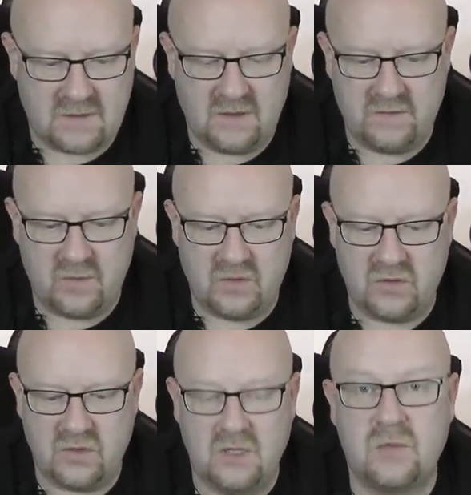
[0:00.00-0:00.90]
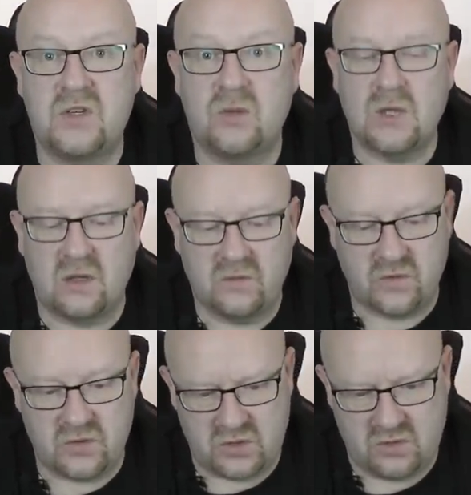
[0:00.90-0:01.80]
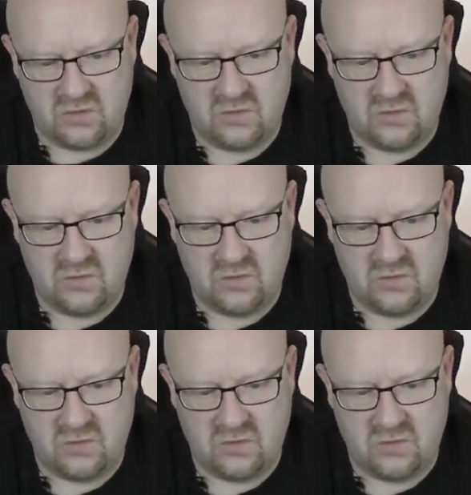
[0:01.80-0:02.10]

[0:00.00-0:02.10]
i wypchnąć, o ile mi się uda otworzyć.